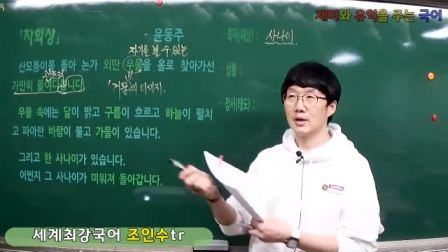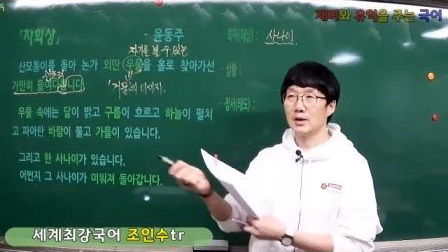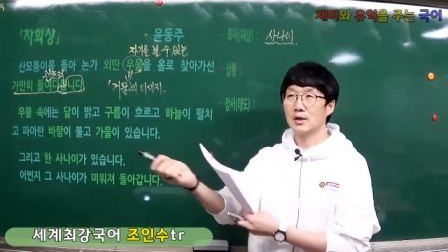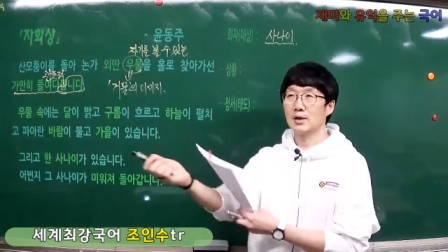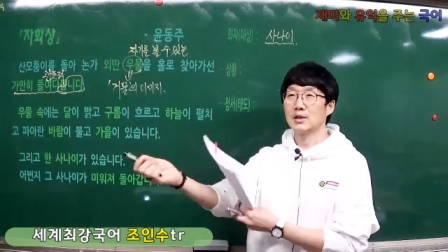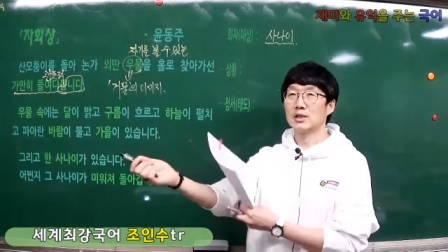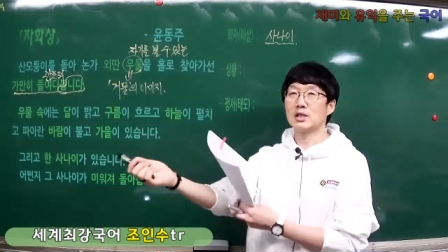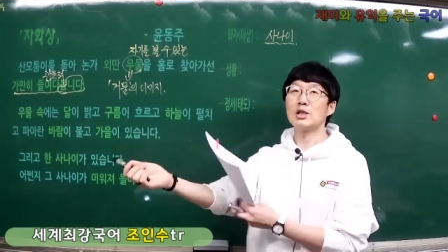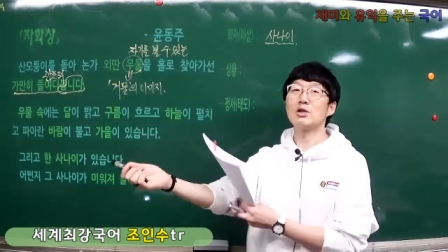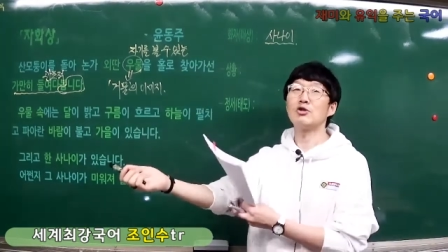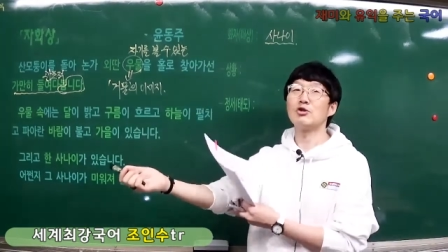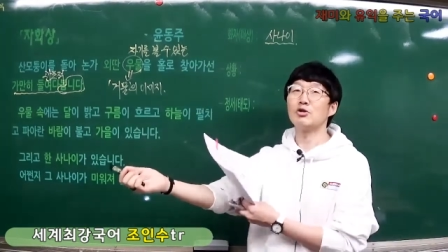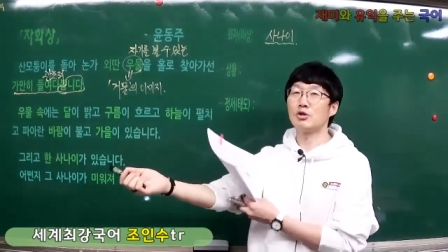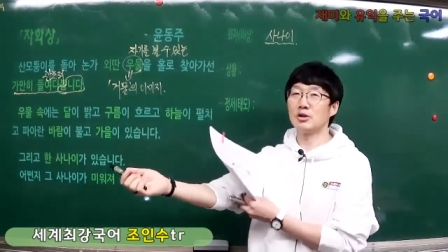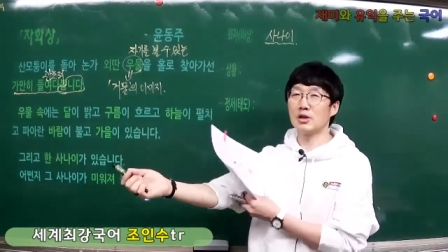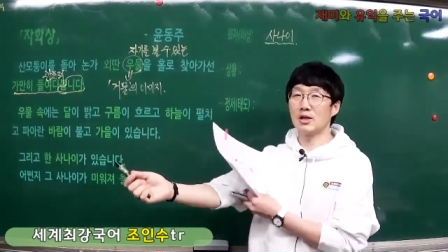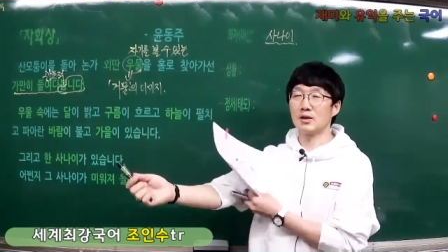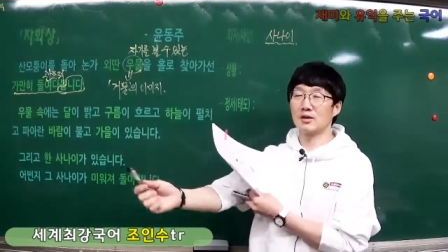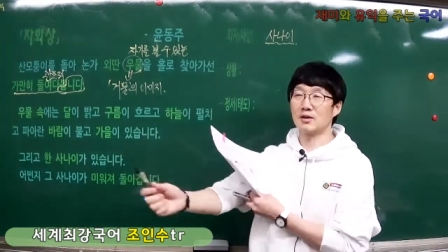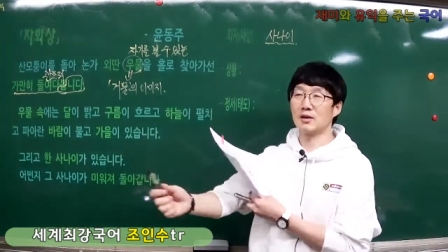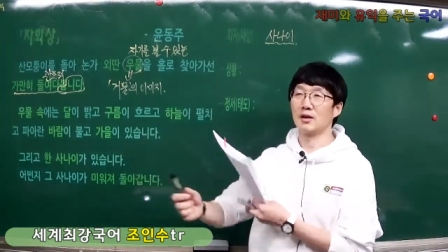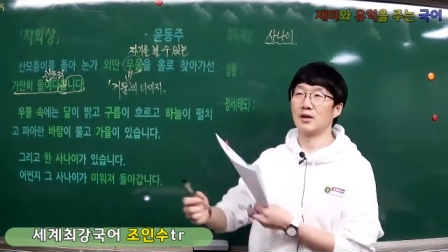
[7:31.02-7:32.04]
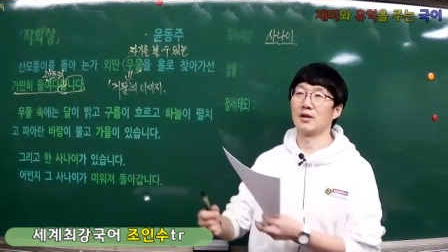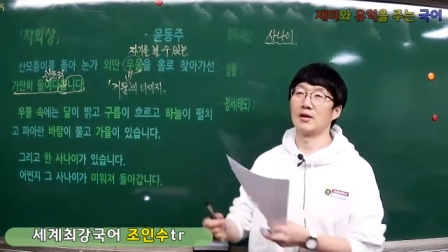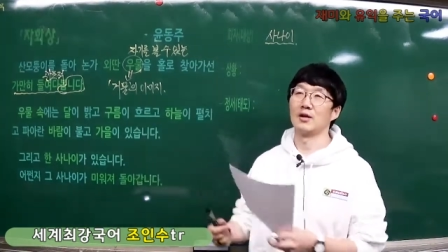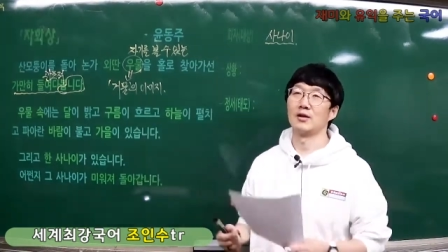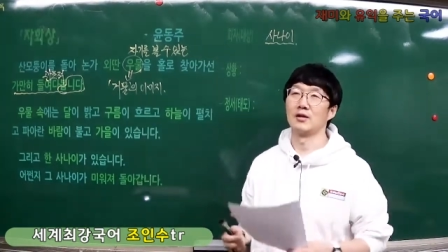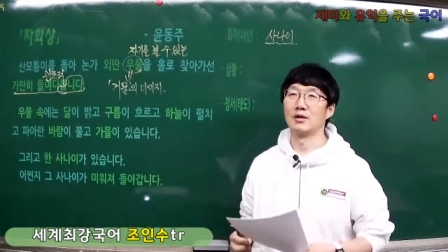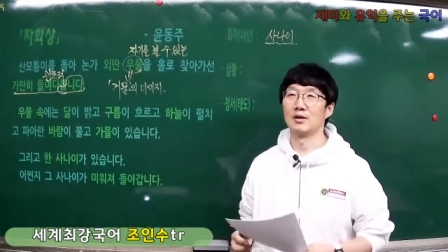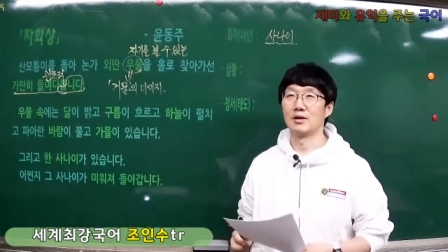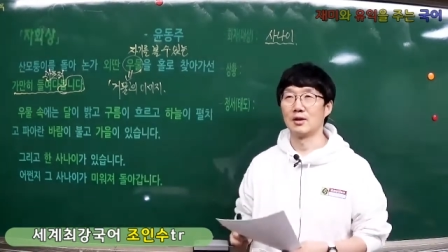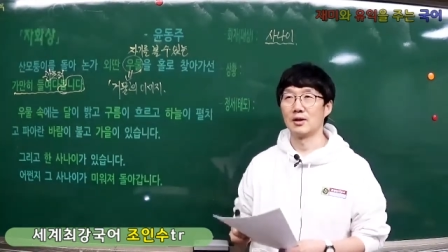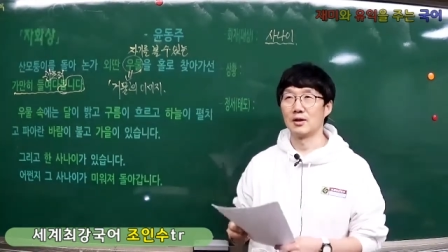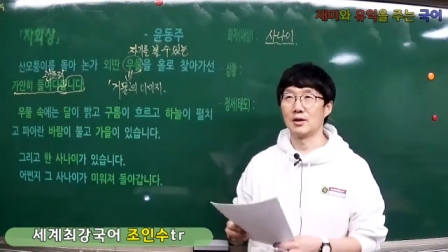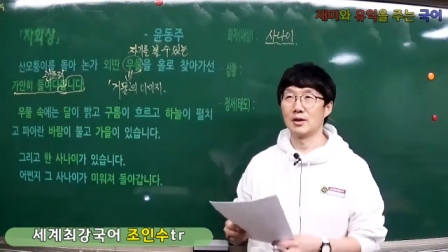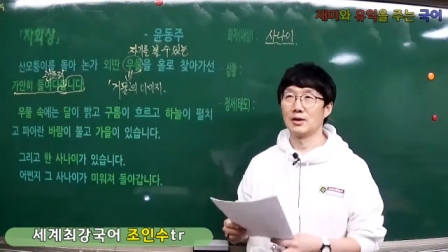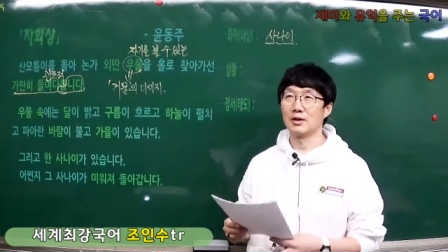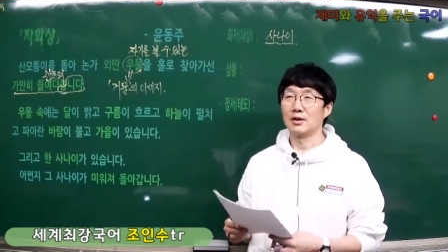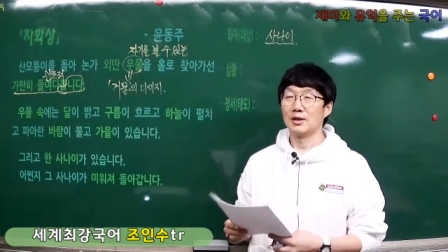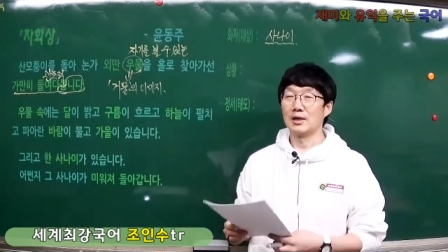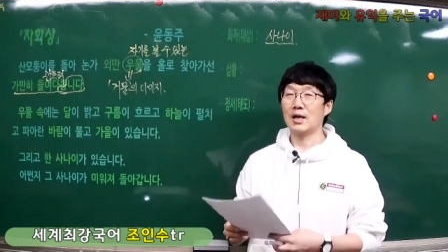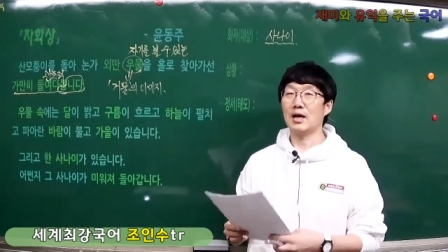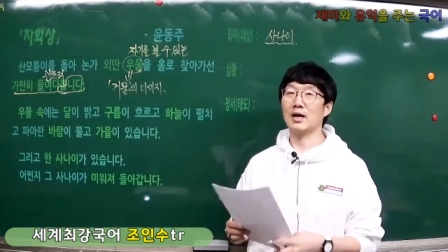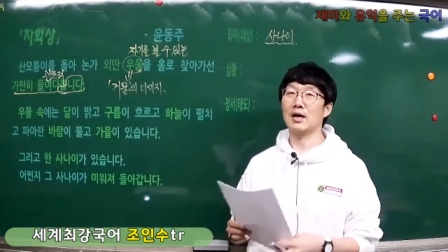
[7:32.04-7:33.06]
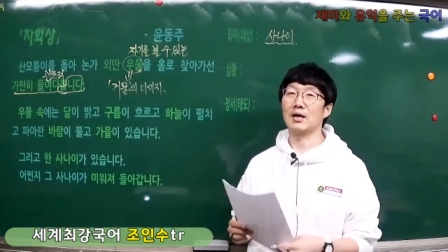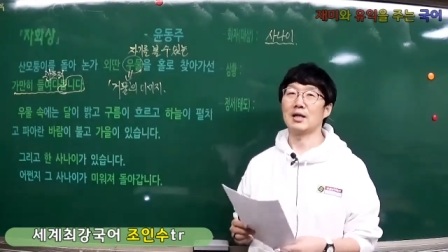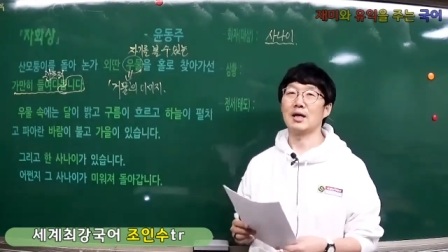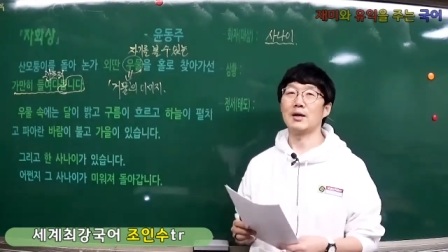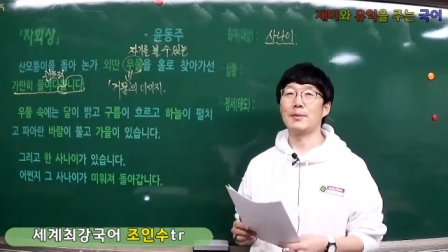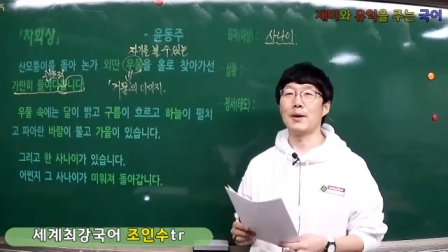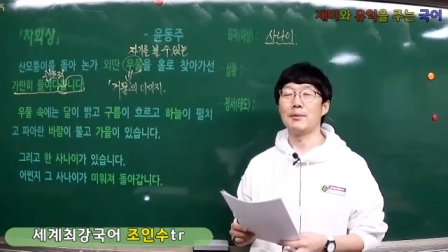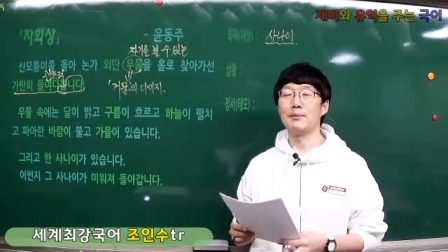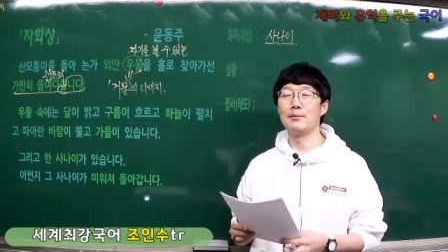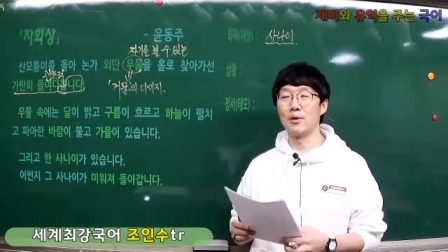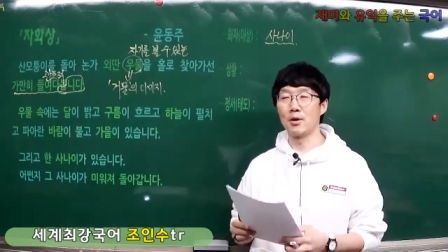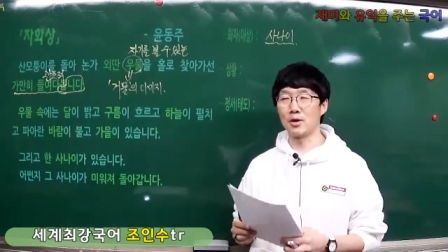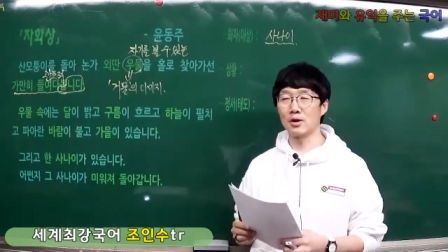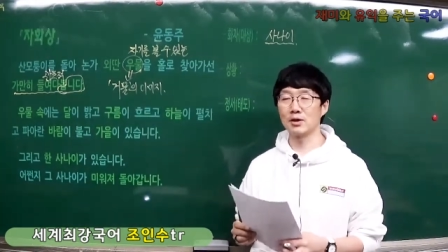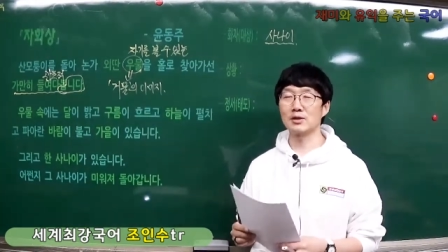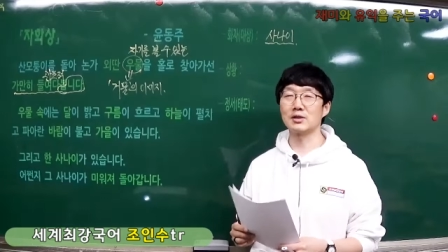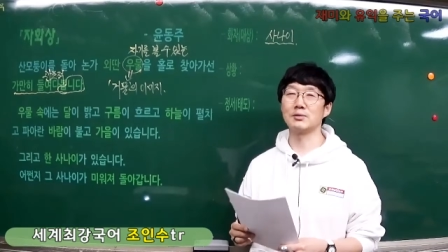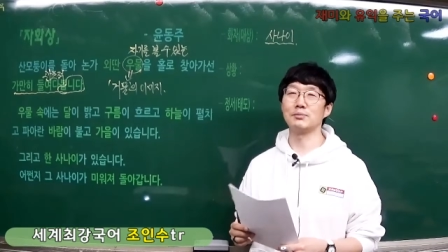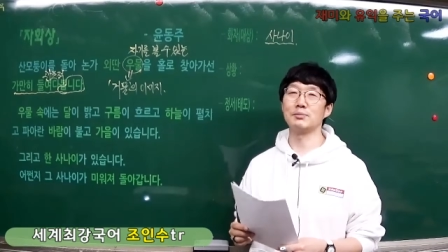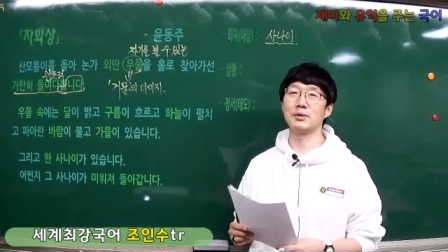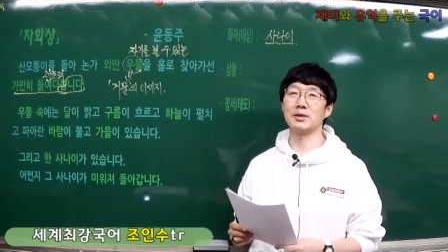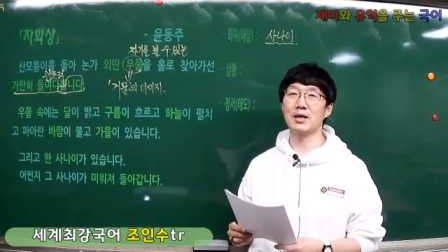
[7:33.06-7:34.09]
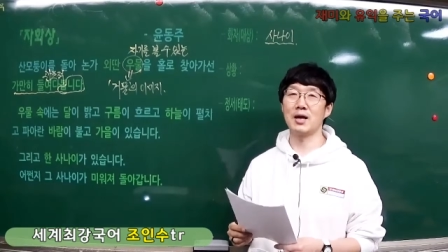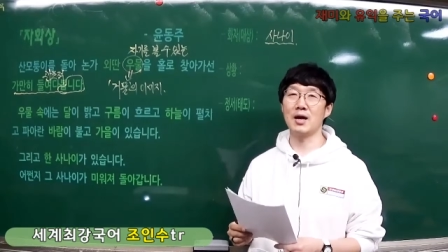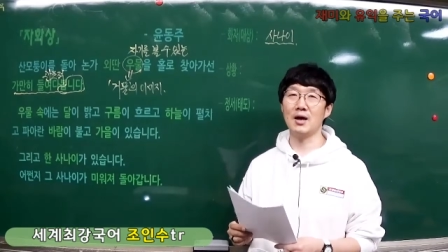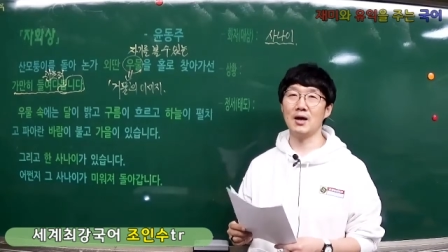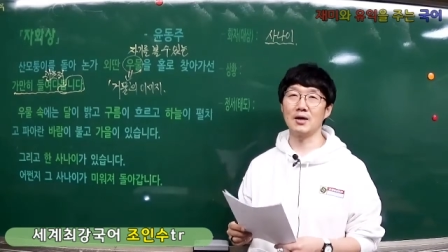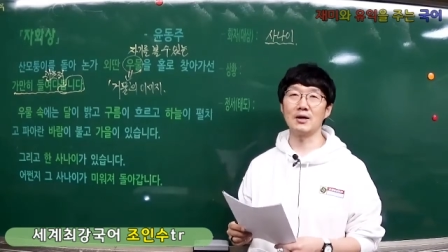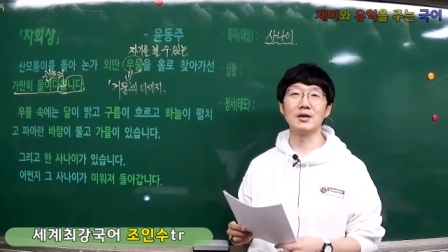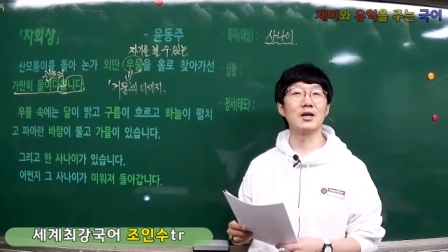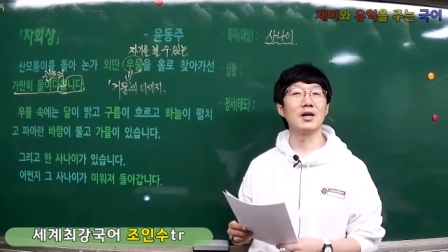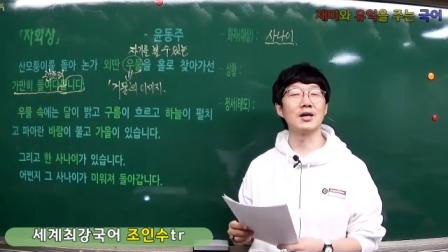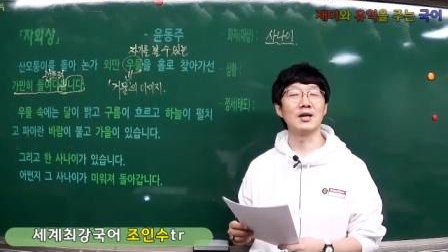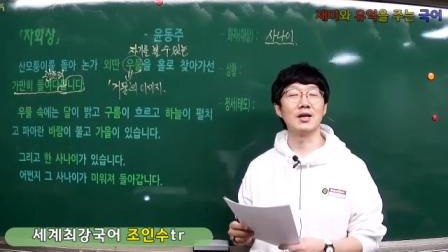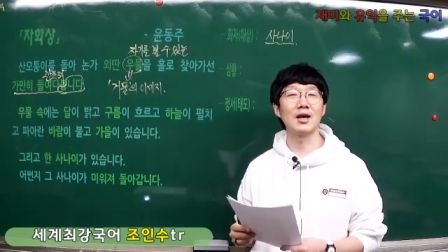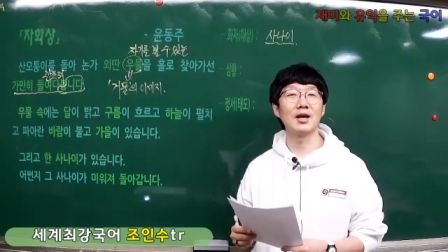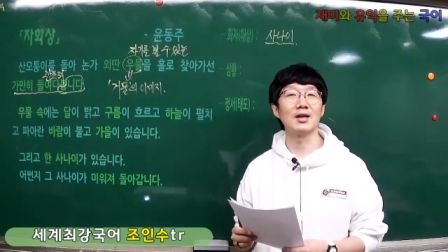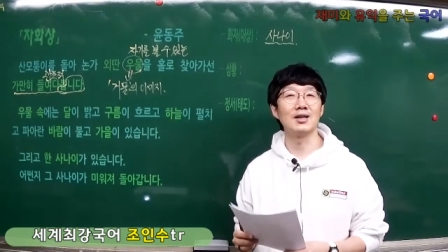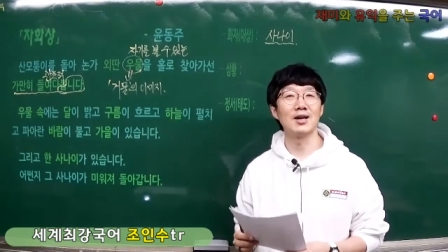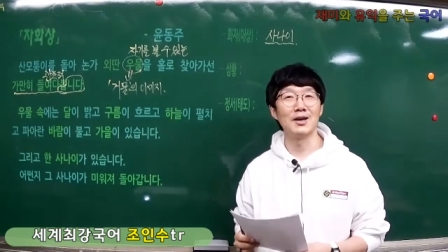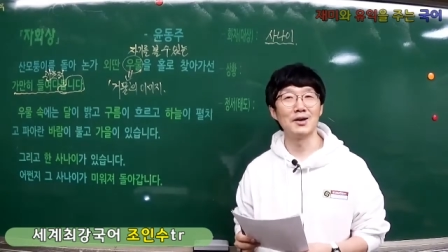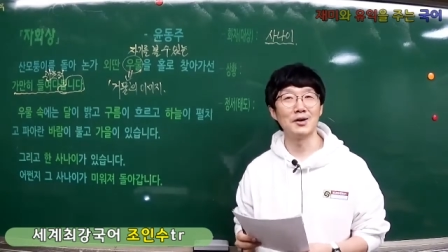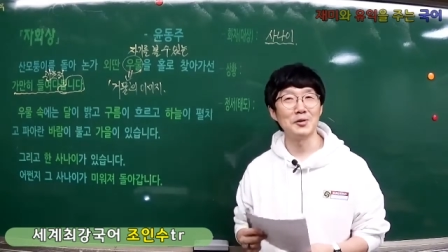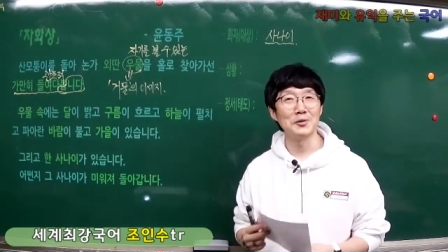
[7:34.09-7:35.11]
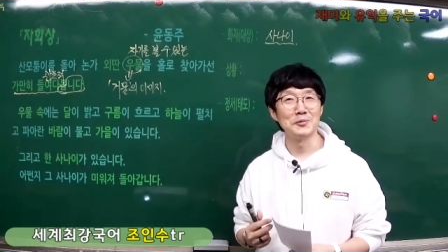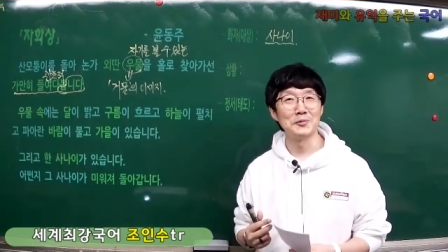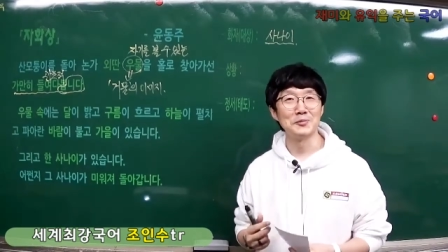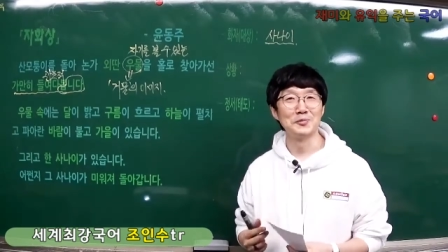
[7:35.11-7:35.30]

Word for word: 친구들한테 야 나 밥 먹었습니다 이렇게 얘기하나요?